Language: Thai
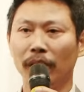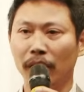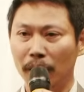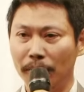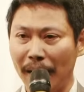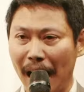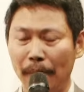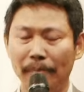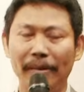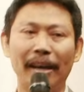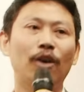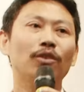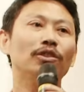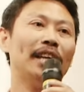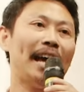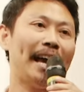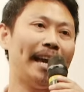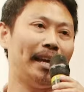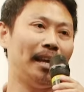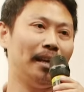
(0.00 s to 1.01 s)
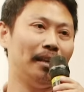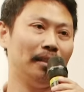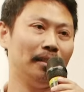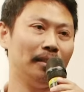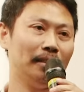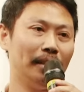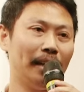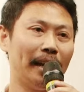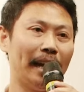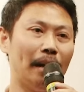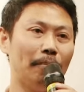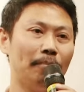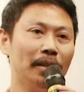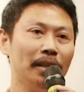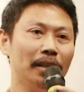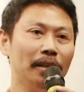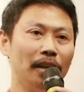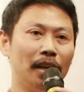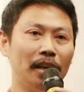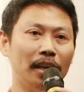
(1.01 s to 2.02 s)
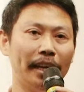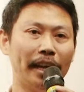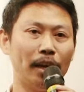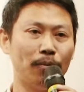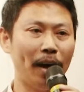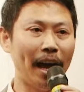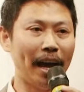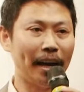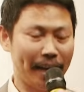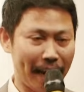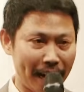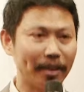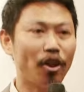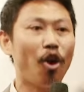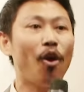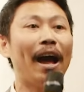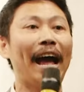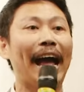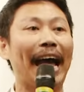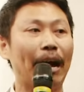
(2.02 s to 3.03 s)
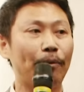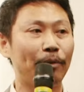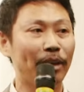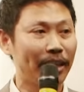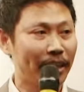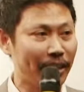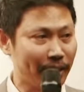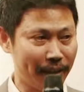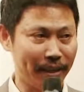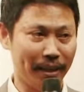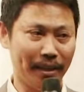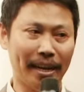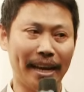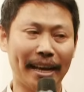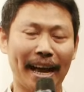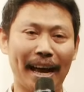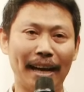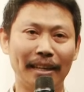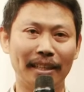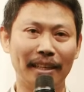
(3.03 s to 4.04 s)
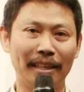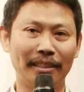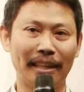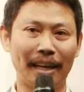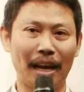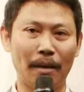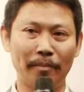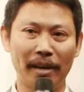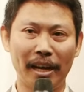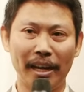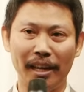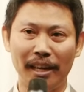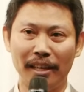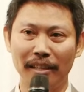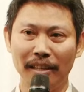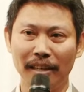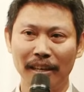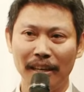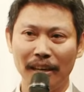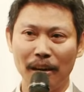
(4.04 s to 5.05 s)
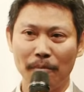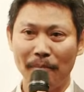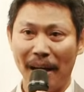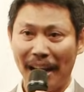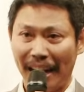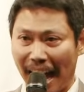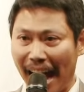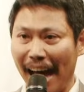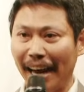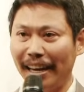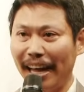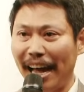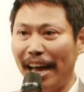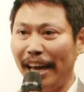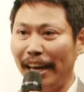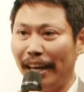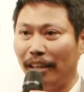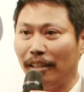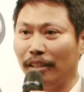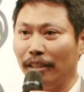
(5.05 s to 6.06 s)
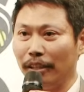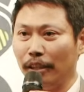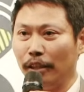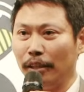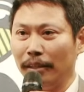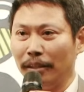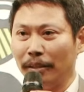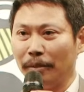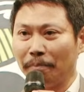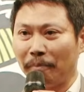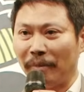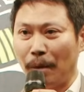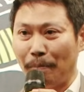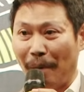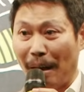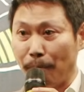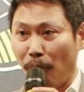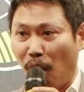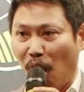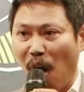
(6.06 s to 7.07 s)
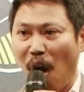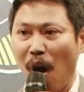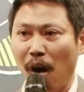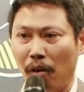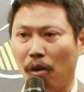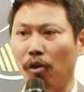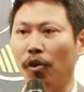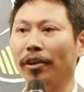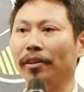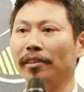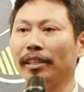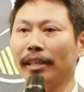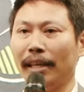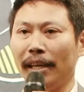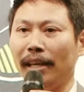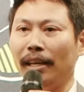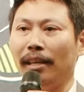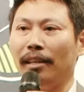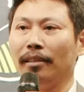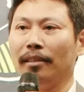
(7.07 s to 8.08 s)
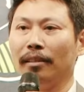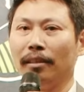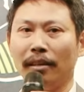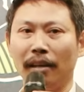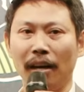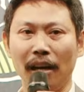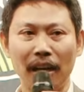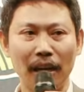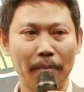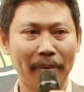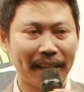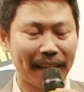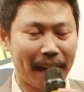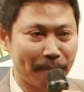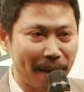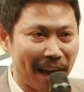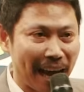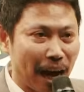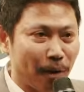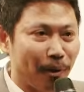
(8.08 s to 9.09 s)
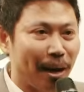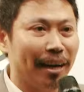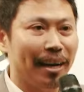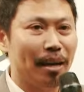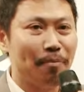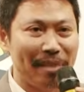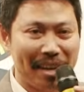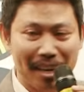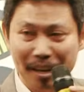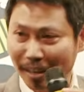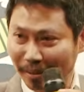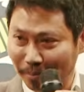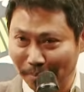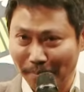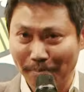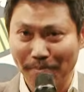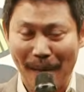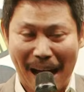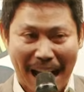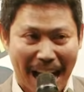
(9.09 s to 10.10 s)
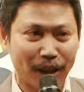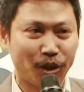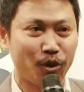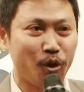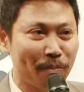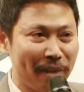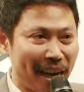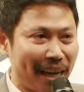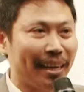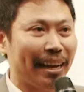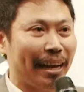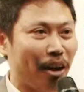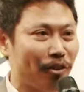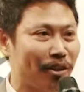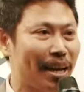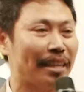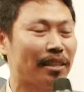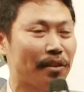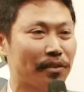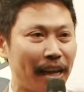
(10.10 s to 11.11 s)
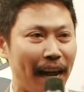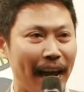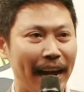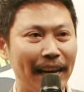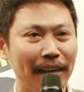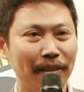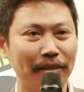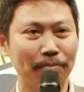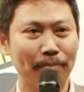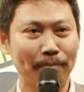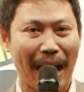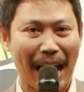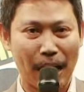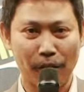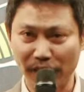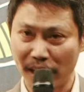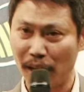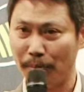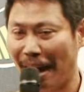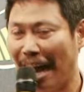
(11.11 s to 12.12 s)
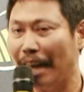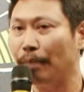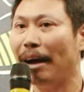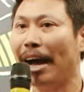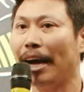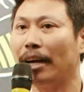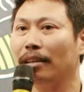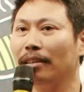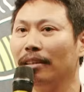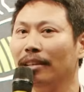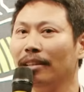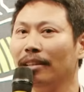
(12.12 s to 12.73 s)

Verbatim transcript: คือหมาไม่เข้าใจนะครับก็เลยคิดว่างั้นต้องหาวิธีอื่นในการที่จะทำให้มะละได้เป็นพ่อคนสักทีก็เลยไปตามหาว่าเฮ้ยมีหมาตัวเมียที่ไหนเขาอยากจะให้หมาเราสืบพันธุ์บ้าง